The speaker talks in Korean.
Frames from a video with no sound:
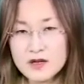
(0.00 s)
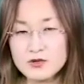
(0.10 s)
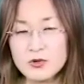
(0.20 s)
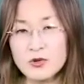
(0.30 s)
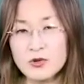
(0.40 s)

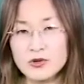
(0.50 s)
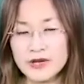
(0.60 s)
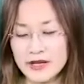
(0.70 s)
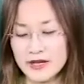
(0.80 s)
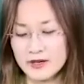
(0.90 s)
도,
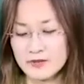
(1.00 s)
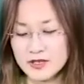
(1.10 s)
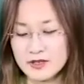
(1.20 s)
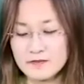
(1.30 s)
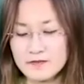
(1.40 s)
레,
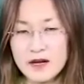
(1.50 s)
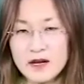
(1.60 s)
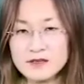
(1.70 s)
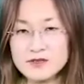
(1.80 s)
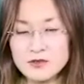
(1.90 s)
미,
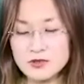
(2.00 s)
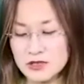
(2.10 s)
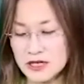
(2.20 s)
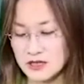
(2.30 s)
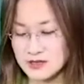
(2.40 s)
파, 솔,
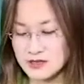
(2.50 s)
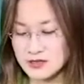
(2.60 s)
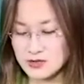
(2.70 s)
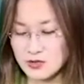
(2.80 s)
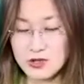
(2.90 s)
라,
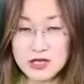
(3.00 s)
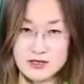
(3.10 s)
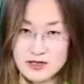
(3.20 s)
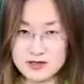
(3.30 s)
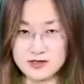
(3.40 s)
시, 도가
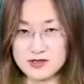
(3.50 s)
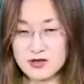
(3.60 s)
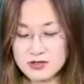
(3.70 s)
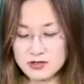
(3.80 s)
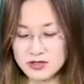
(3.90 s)
되겠죠.
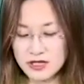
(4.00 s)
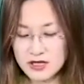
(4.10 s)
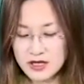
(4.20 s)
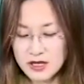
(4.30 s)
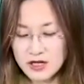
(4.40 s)
그런데
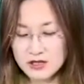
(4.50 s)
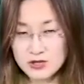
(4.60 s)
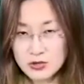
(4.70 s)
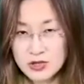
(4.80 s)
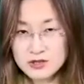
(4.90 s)
이
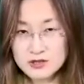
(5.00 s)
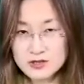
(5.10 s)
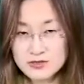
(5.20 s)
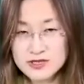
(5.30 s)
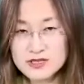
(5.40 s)
도라는
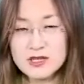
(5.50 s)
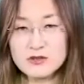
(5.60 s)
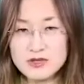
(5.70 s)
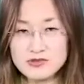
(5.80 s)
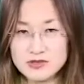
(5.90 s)
음을 시라고
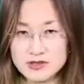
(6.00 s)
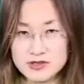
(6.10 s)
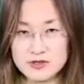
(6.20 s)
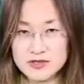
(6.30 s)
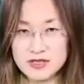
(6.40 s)
할 수
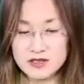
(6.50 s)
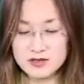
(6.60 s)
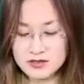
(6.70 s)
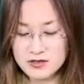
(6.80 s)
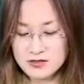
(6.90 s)
있겠습니다.
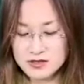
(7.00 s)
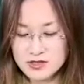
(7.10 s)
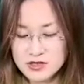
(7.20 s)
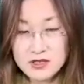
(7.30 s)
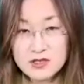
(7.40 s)
그래서 시,
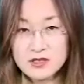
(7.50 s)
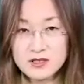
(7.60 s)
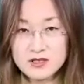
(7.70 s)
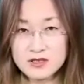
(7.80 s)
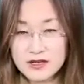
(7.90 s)

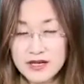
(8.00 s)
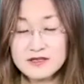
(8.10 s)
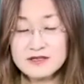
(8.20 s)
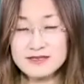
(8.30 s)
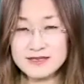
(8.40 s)

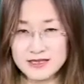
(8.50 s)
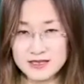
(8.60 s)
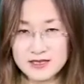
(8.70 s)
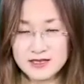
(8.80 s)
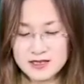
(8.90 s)
레는 디,
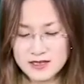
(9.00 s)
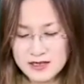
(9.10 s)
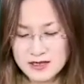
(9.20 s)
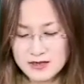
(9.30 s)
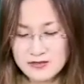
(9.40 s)

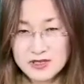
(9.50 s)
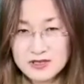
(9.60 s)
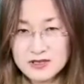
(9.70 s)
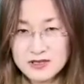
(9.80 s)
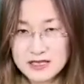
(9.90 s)

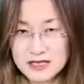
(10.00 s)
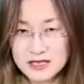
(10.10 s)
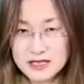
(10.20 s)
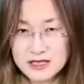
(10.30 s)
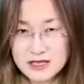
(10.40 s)
미는 이,
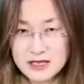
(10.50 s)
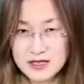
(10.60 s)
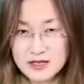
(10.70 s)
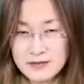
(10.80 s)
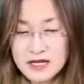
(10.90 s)

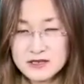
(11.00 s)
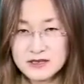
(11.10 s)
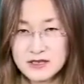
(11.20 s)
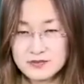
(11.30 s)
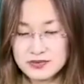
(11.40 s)
파는
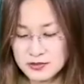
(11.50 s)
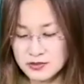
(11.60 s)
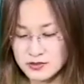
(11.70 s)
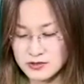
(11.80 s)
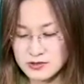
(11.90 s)
F,
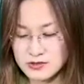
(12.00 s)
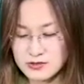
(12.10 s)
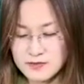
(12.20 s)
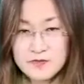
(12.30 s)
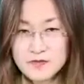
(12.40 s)

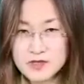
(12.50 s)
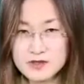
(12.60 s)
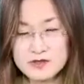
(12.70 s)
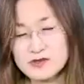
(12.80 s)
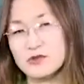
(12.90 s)

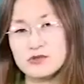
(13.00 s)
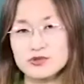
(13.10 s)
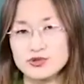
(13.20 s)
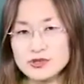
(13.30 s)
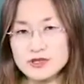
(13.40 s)
솔은
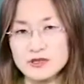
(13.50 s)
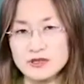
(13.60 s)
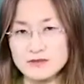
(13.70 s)
G,